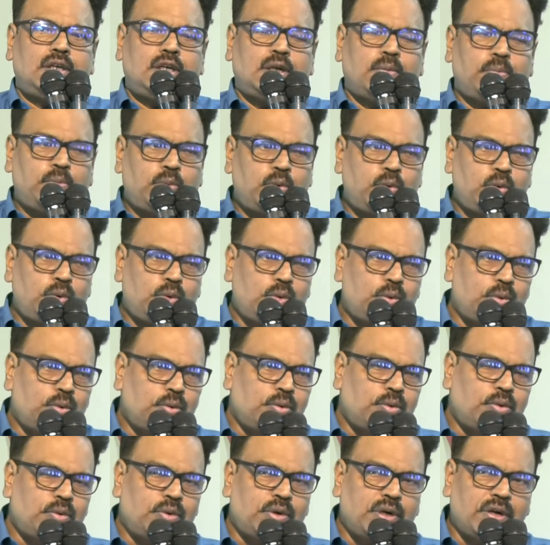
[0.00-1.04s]
డబ్బు
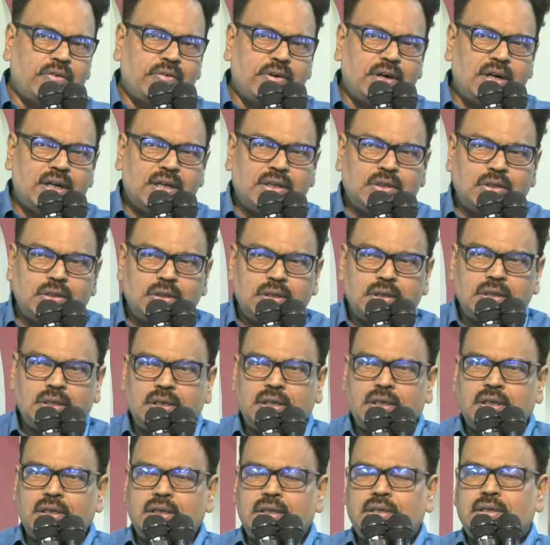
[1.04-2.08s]
ఉన్న వాళ్ళకి
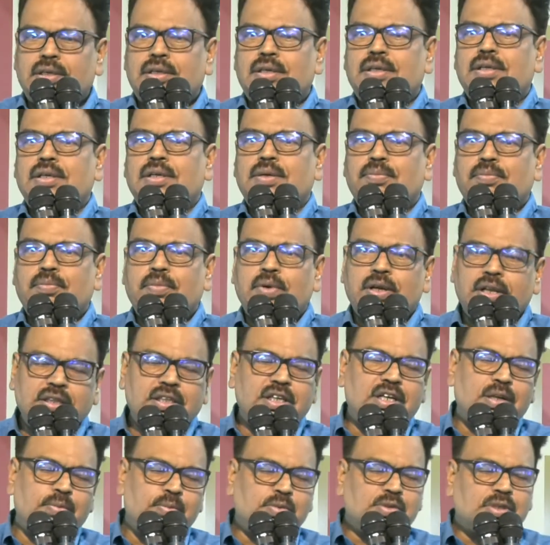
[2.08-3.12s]
మరింత
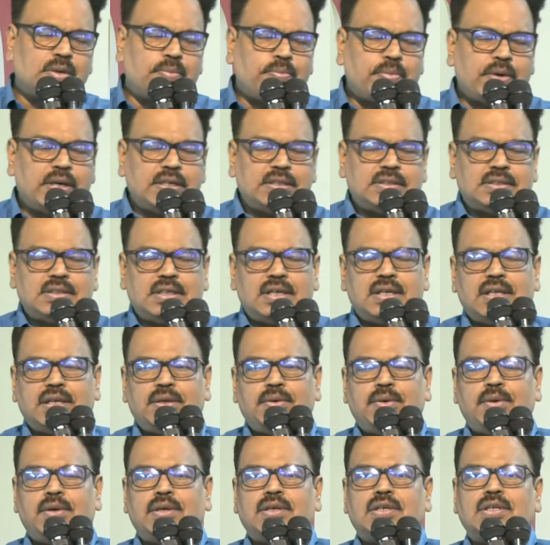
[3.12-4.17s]
డబ్బు సంపాదించడానికి
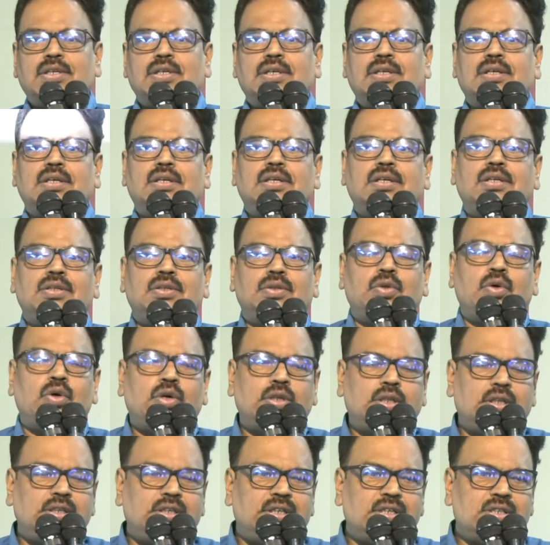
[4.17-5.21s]

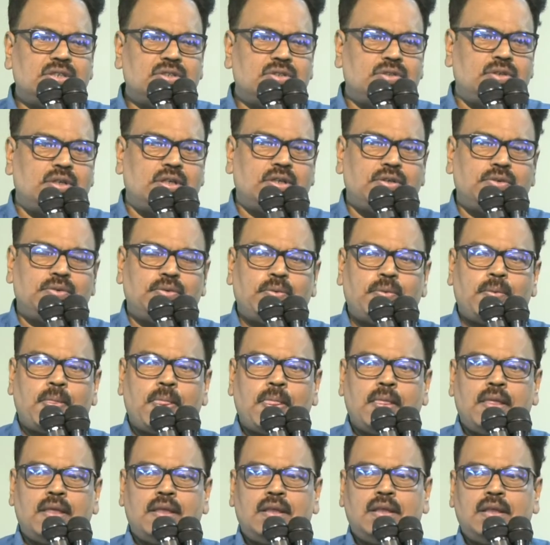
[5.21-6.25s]
దోహదం చేస్తున్నారు
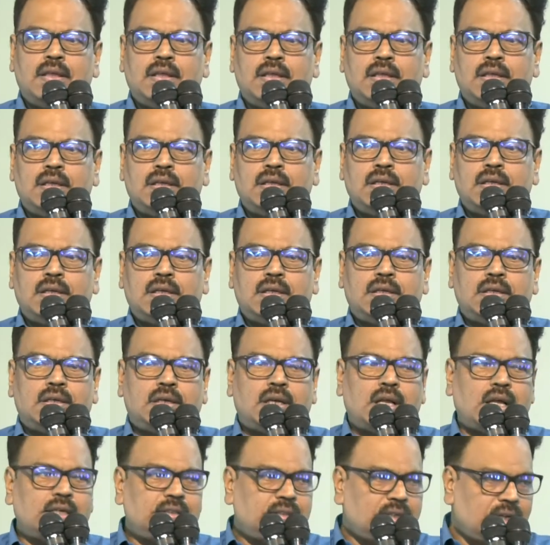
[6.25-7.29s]

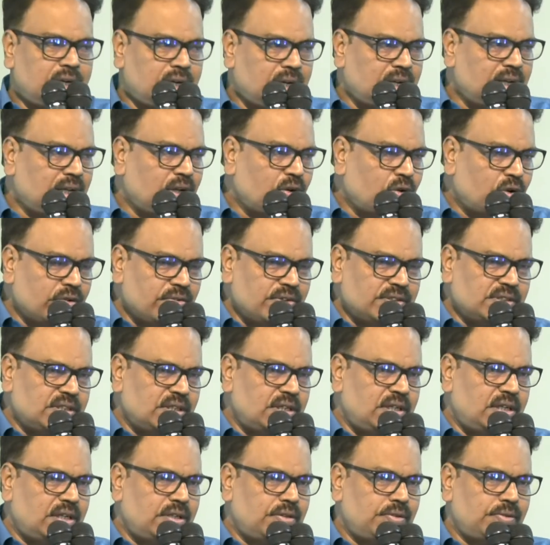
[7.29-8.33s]
రాజ్యాంగాన్ని
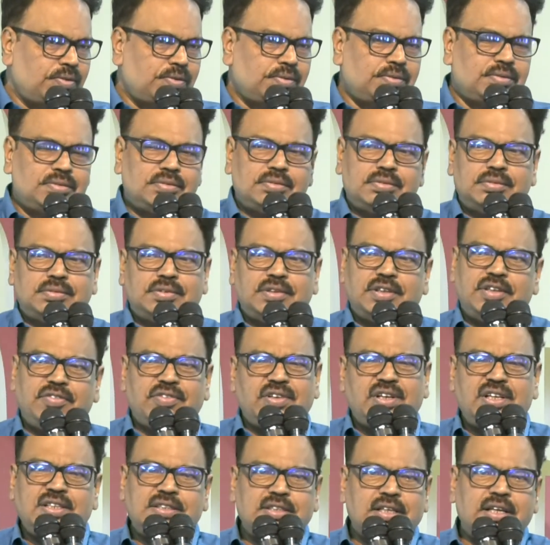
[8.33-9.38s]
గౌరవించట్లేదు
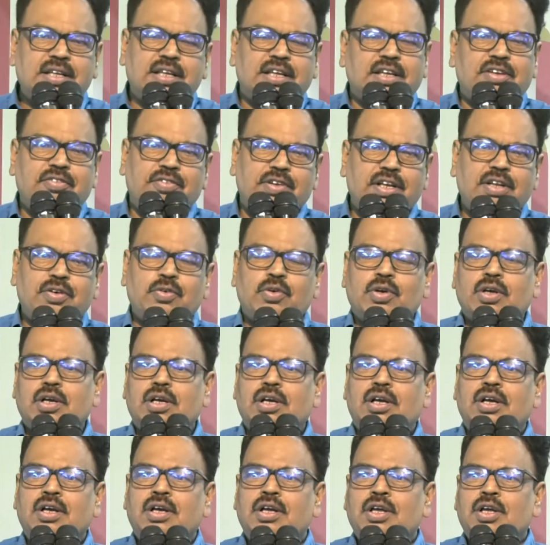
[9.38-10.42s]
ఇవన్నీ సరే ఇవన్నీ ఒక
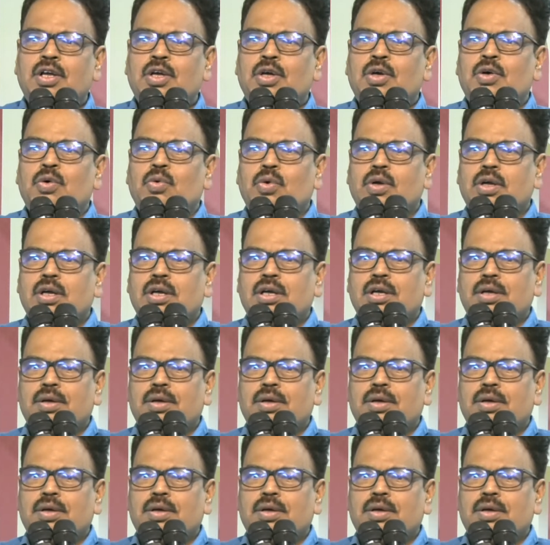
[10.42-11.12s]
ఒక